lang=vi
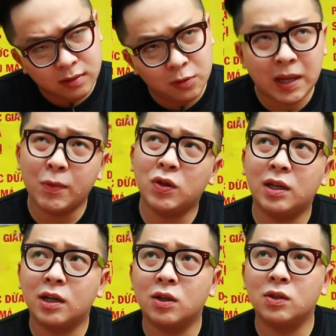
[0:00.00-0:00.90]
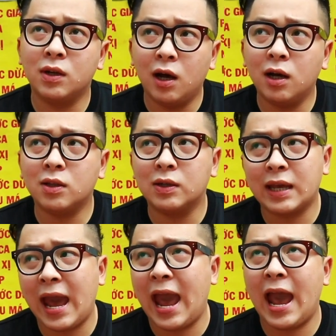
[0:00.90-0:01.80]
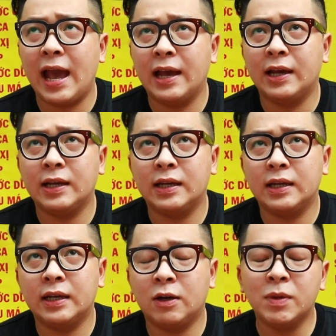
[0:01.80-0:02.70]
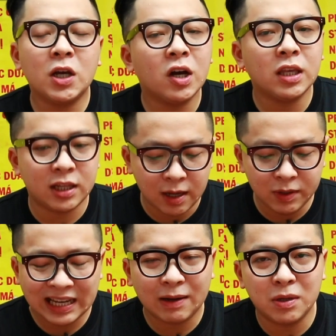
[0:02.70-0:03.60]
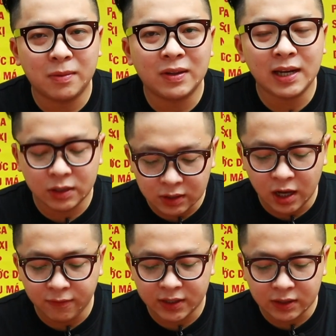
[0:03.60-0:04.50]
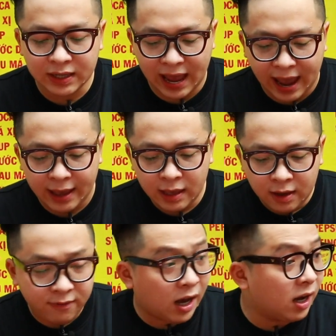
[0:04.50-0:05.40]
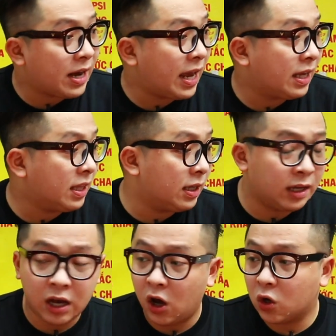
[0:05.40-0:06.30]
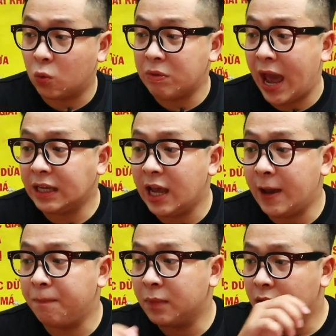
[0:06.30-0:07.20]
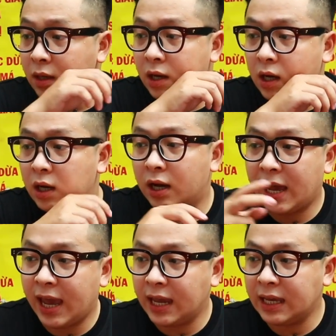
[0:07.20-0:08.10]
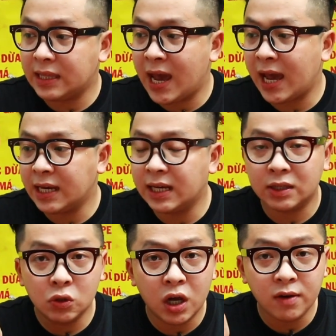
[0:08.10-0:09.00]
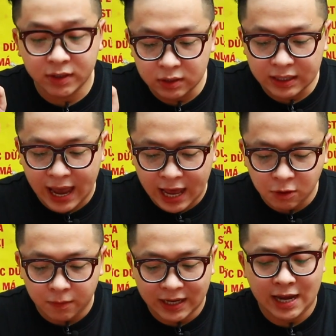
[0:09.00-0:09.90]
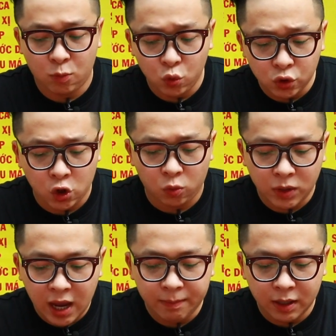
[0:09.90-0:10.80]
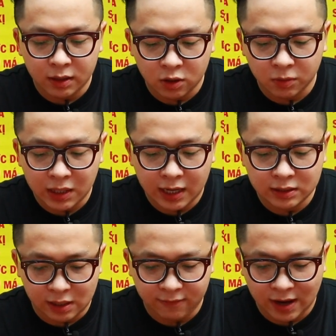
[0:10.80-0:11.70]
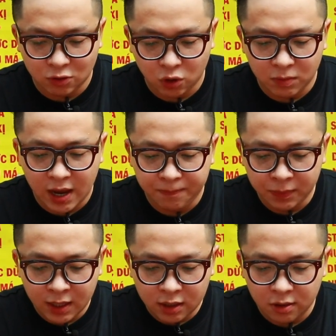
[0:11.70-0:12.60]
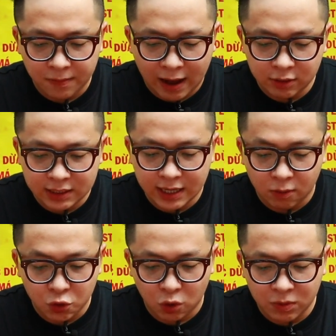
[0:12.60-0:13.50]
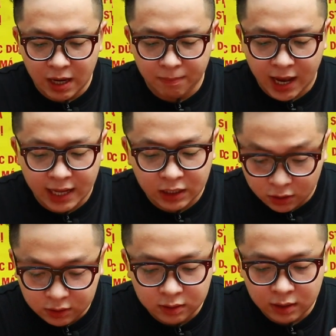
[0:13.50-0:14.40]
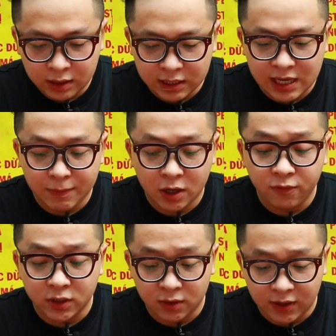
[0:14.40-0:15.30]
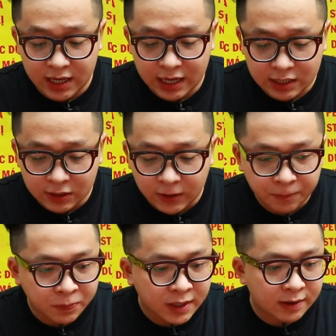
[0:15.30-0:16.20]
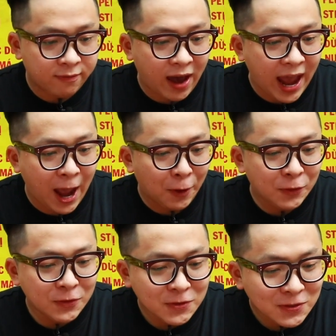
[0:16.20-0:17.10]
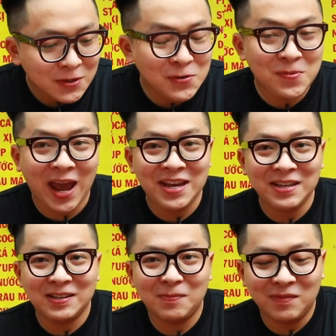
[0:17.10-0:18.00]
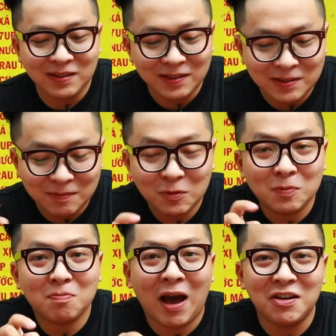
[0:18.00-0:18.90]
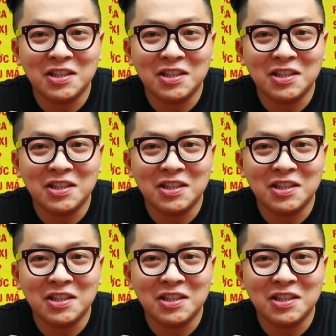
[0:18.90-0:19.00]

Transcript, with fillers: lúc nãy Bảo nhìn thì có tương ớt, tương cà, không biết có cái gì thêm nữa hay không, nhưng Bảo thấy là tương ớt và tương cà. Và ở đây thì họ cũng để thêm hai cái chai, đó là tương ớt và tương cà. Nếu mà bạn nào muốn trộn thêm đó thì cũng có thể xịt vào trộn thêm, nhưng mà Bảo thì sẽ không trộn thêm mà ăn thử để xem là nó vừa vị hay chưa. Và lúc nãy Bảo đã